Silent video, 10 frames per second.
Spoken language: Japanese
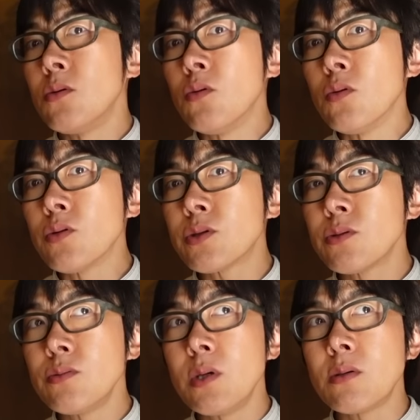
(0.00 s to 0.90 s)

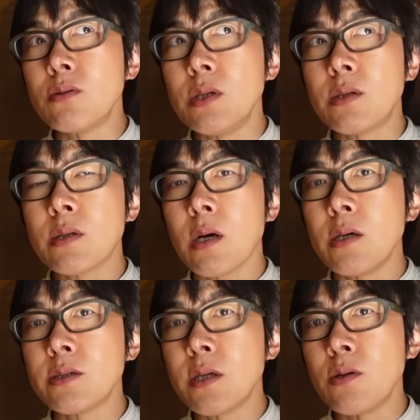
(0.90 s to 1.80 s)
ロース肉に
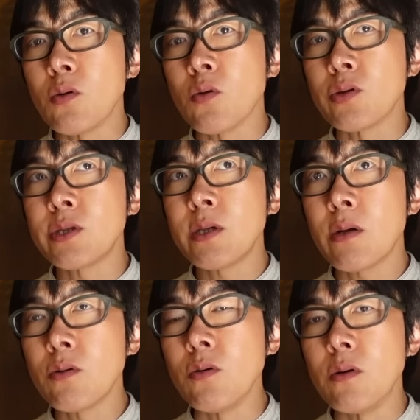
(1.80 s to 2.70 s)
対してのこち
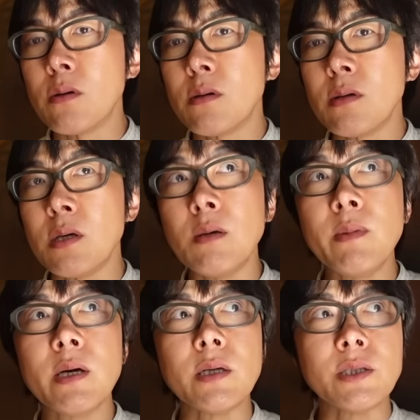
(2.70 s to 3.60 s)
らの
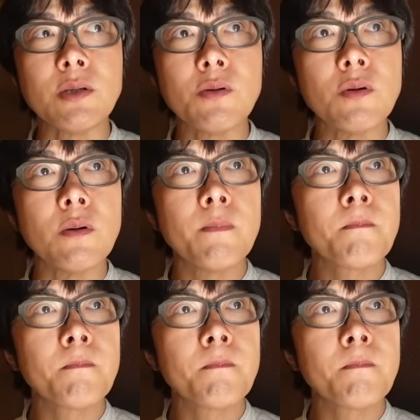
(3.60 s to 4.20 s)
イメージを